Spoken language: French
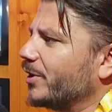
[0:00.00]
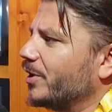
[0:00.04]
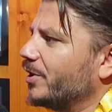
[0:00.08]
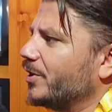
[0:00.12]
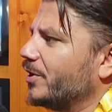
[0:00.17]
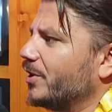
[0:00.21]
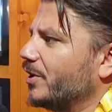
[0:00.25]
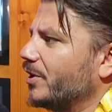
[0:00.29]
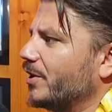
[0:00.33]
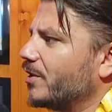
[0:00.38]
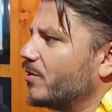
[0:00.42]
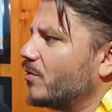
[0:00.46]
il
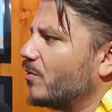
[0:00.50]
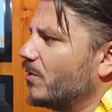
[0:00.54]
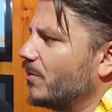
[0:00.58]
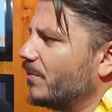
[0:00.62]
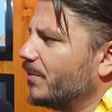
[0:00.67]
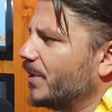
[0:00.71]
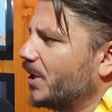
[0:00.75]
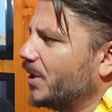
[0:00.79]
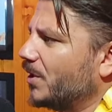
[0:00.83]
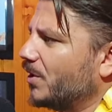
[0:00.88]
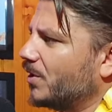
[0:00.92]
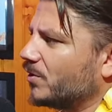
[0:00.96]
dit les
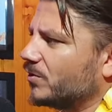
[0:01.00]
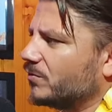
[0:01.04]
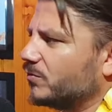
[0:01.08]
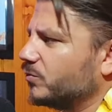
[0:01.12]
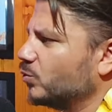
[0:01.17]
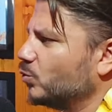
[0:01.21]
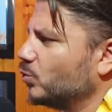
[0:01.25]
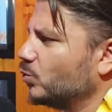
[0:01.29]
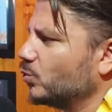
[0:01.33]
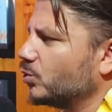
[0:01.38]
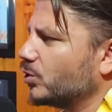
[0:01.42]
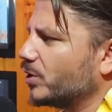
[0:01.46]
Colombiens.
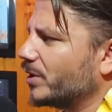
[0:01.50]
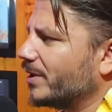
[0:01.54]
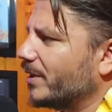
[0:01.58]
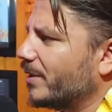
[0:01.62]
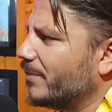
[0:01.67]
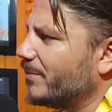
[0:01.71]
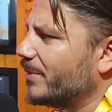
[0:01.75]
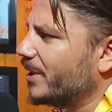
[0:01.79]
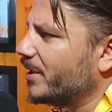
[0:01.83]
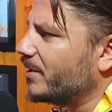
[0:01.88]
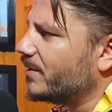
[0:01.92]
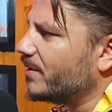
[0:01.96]
c'est de la
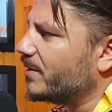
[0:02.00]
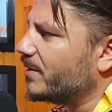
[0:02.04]
merde